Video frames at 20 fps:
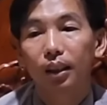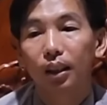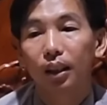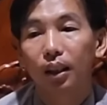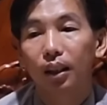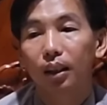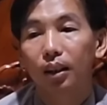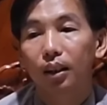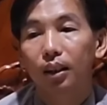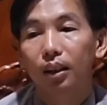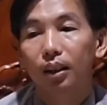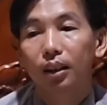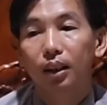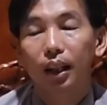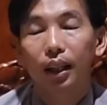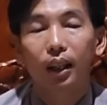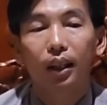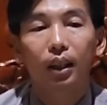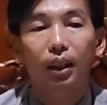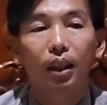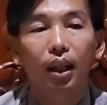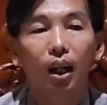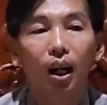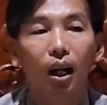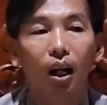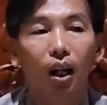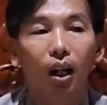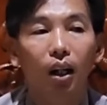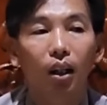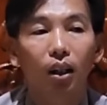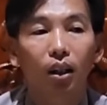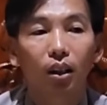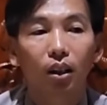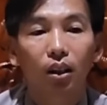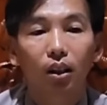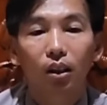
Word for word: đó thì uh,